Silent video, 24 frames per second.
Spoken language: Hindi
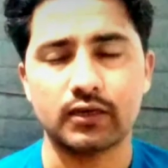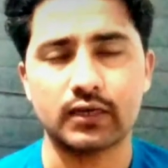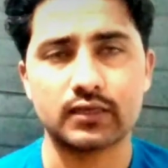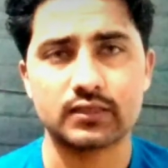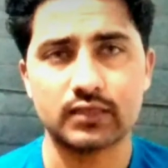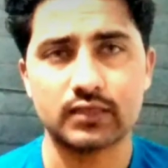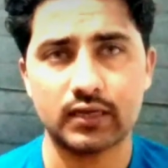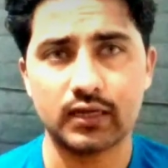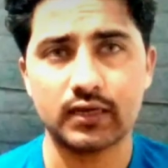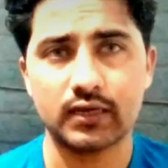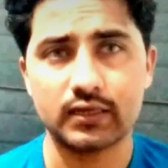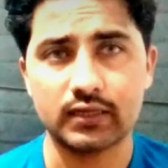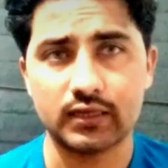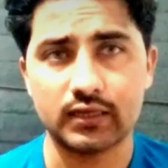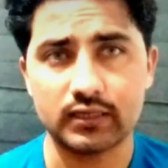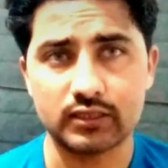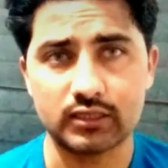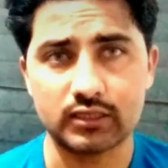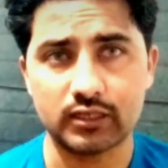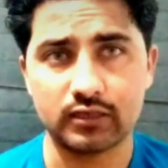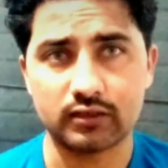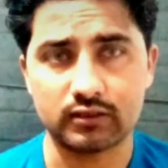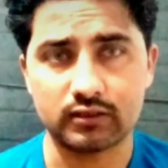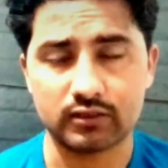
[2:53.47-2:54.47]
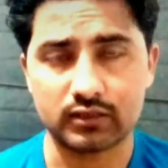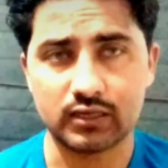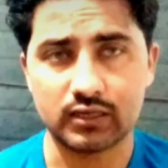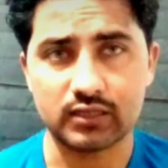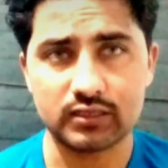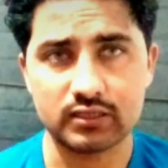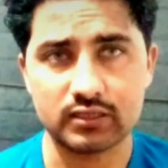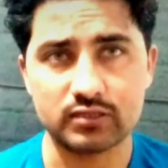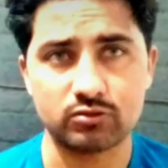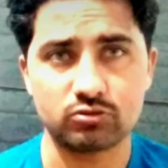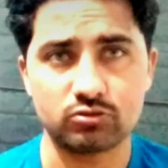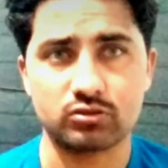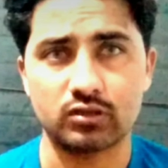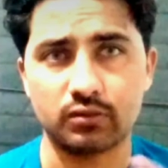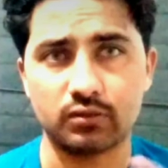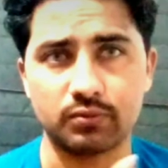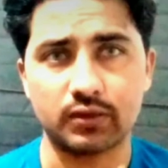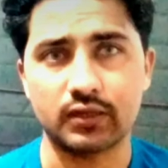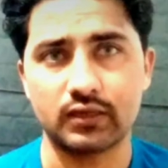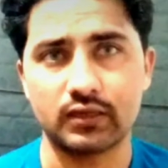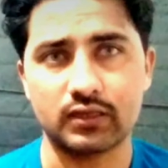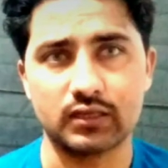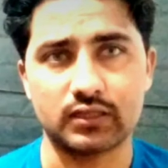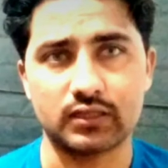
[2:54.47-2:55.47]
अरसलान है आई थिंक कराची से उसने
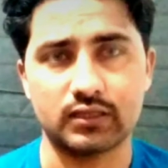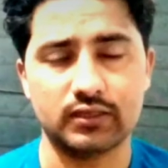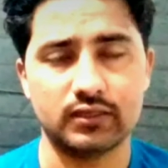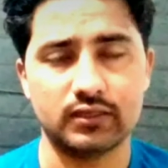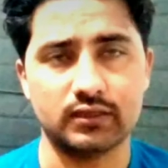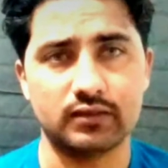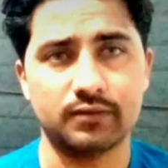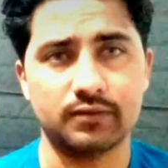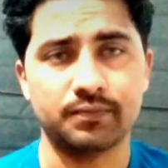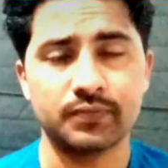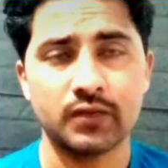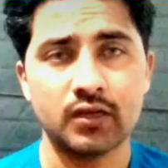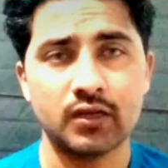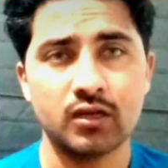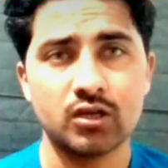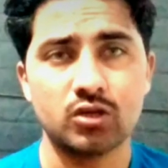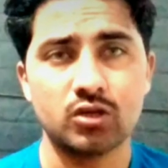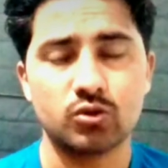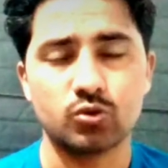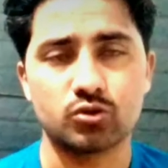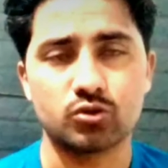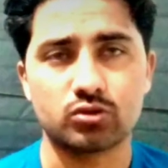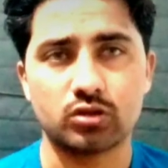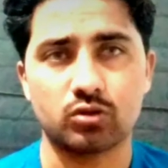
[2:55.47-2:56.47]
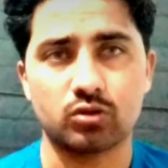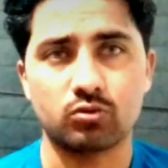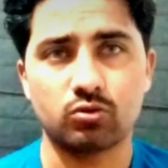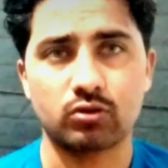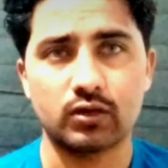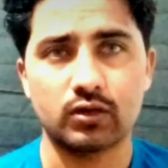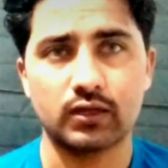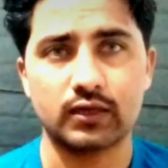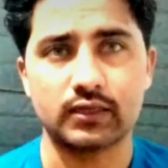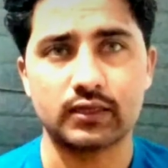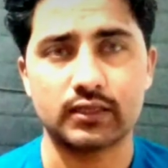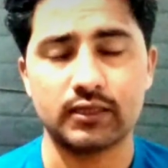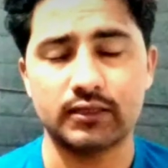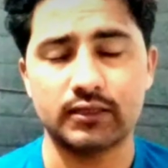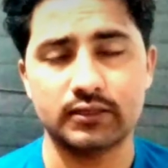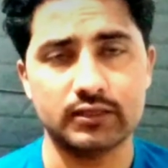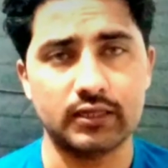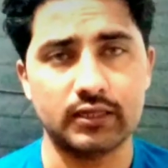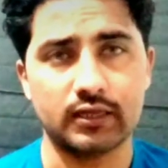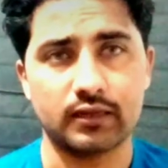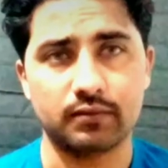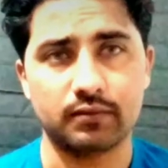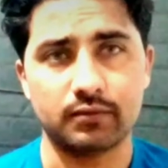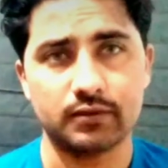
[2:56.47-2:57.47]
अप्लाई किया था उसका कोर लगा था
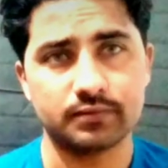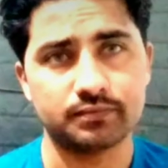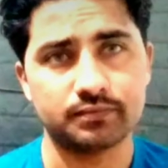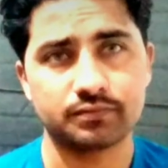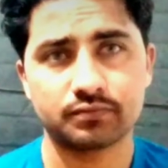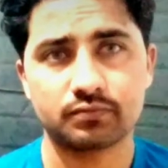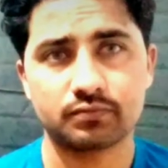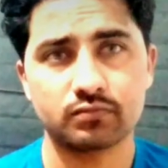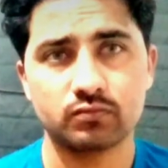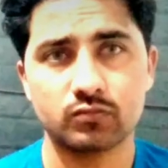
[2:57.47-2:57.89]
इंजीनियरिंग में